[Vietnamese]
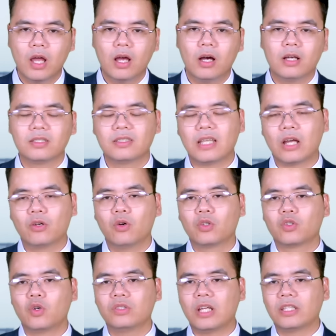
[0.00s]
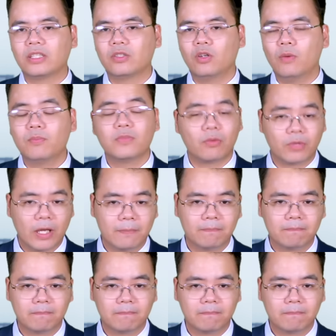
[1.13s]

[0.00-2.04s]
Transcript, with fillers: ở Starokonstantinov trong đêm.